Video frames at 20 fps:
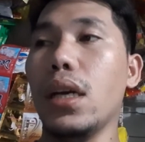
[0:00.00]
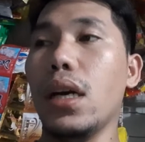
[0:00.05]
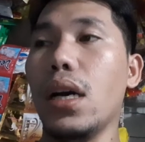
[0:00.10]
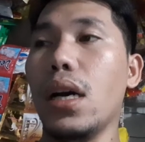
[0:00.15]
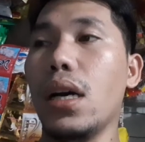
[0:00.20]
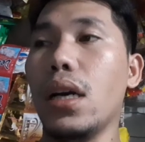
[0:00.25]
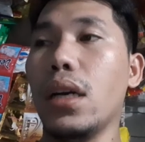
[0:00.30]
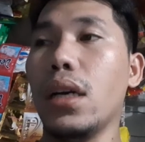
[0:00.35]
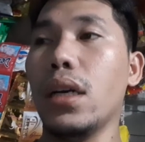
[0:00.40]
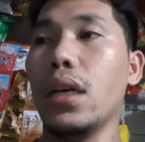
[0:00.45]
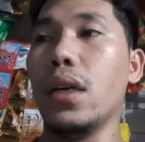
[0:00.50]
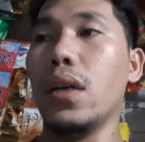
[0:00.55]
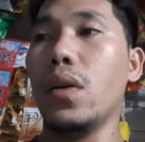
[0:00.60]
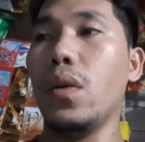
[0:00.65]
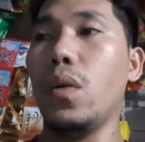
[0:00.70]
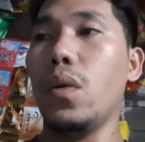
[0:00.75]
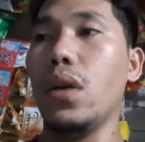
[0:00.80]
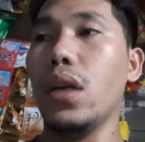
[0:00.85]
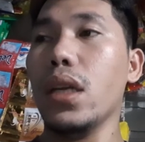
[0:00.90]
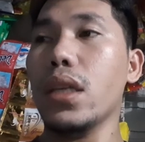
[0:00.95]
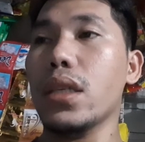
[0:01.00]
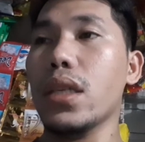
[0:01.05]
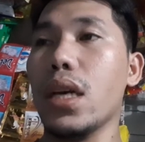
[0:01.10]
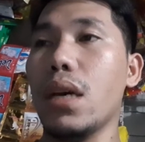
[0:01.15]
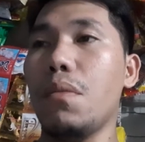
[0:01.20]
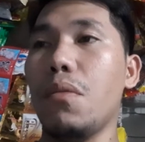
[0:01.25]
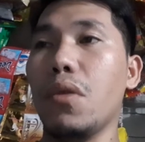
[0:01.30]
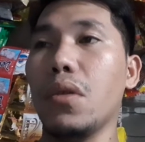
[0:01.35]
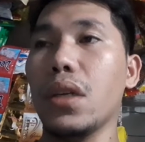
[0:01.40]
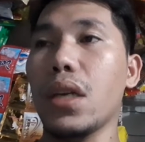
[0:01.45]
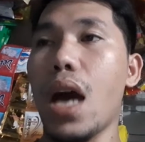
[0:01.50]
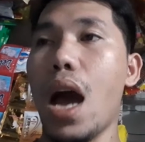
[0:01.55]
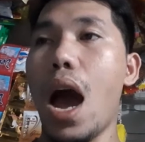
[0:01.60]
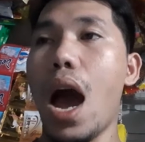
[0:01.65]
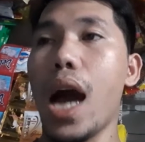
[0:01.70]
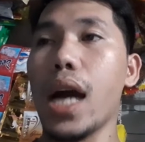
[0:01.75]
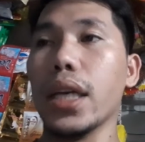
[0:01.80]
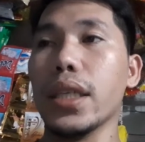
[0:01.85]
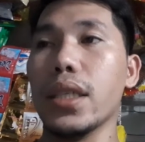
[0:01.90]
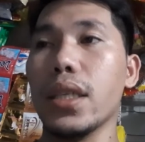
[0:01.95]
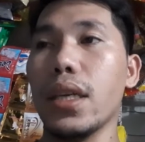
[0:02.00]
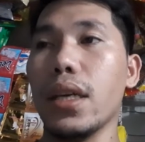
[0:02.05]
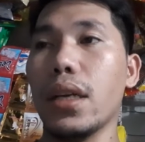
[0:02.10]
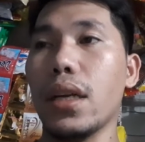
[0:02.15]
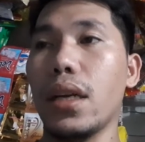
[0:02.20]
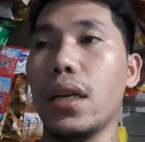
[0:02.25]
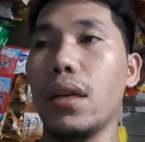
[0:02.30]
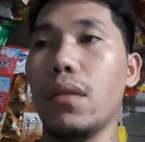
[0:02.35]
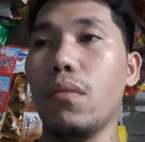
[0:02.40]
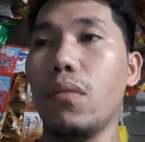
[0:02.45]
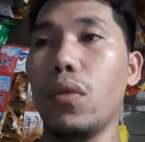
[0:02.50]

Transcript: ang online sabong nakakasira ng